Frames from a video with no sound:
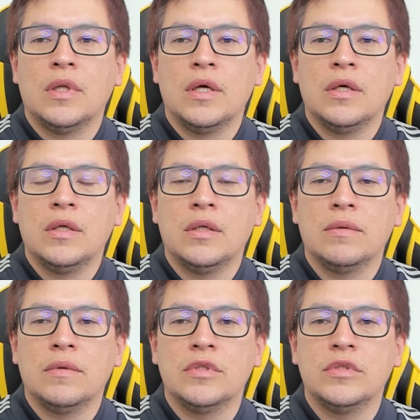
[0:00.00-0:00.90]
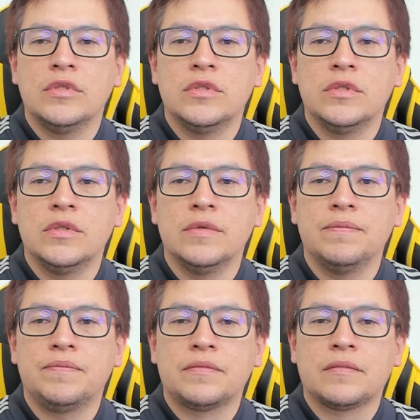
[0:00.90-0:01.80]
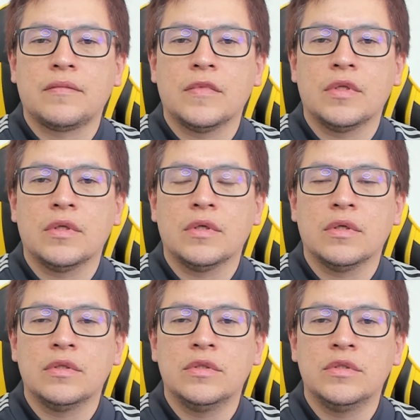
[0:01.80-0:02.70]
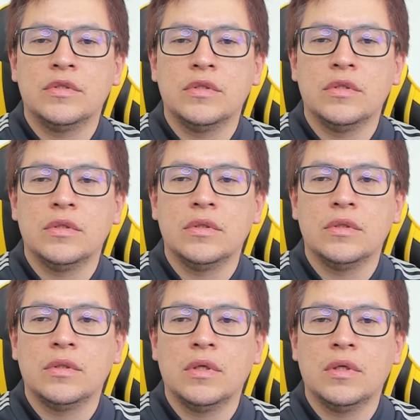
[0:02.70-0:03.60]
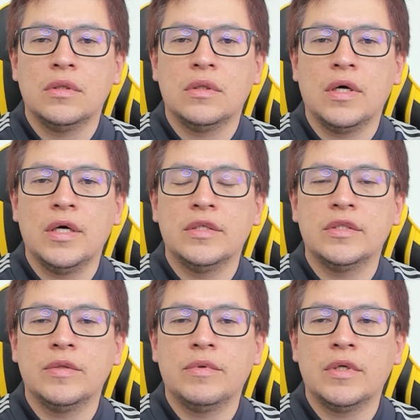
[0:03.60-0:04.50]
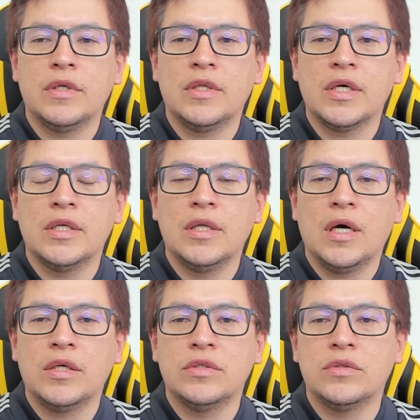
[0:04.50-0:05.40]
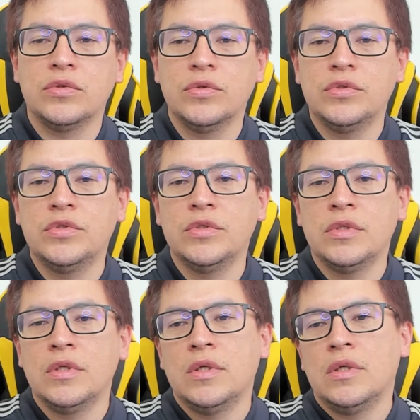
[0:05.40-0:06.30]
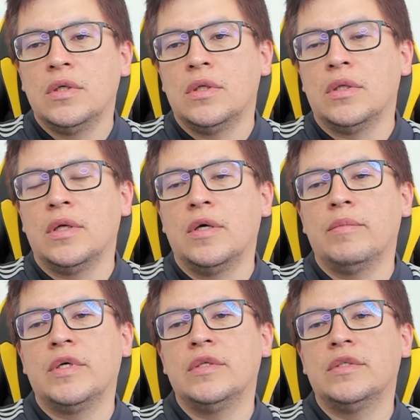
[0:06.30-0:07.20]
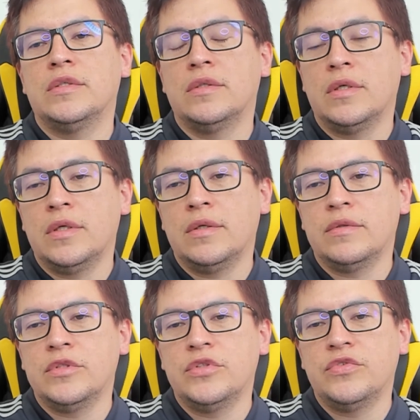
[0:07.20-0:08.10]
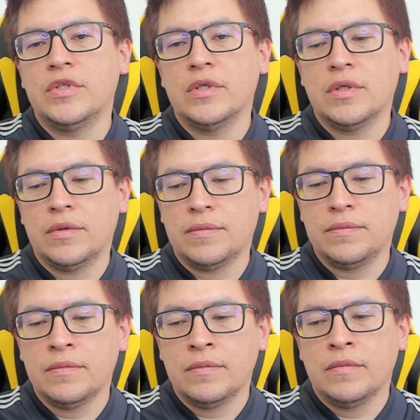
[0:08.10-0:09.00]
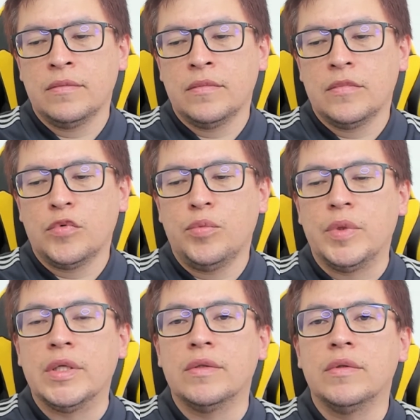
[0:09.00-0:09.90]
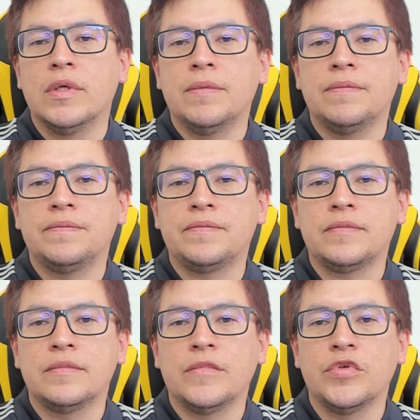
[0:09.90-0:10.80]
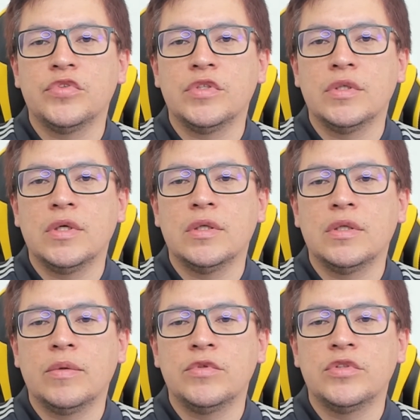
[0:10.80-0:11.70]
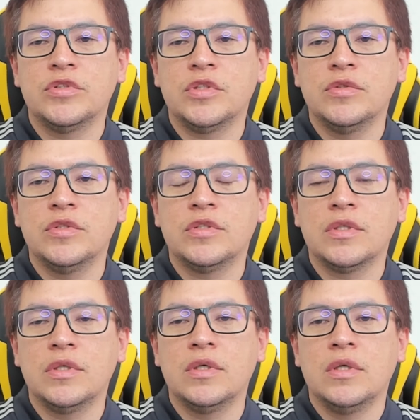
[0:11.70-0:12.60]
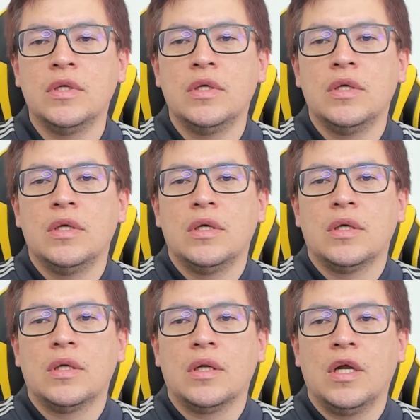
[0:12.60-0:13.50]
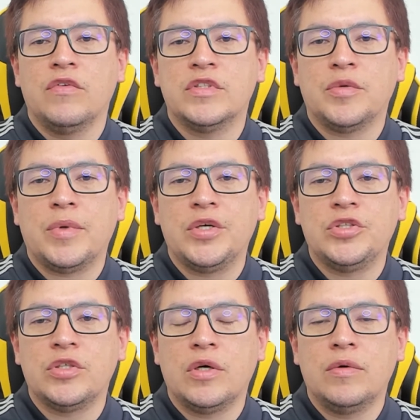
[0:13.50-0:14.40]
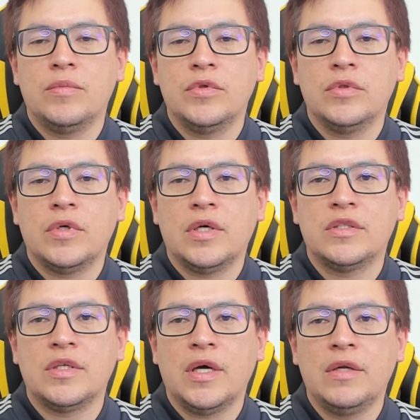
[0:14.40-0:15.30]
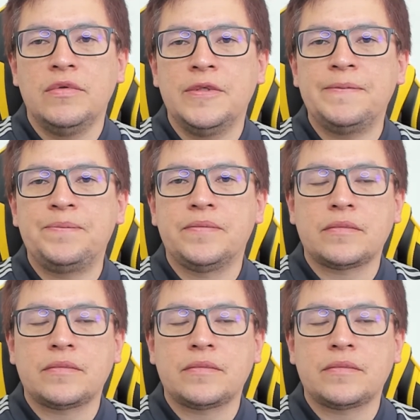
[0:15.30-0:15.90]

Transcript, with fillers: né, a gente a gente reza aí para a integridade de todos, né? Mas né, a gente fica com medo, né? Torcida, temos torcedores que que leva essa paixão muito a sério, né?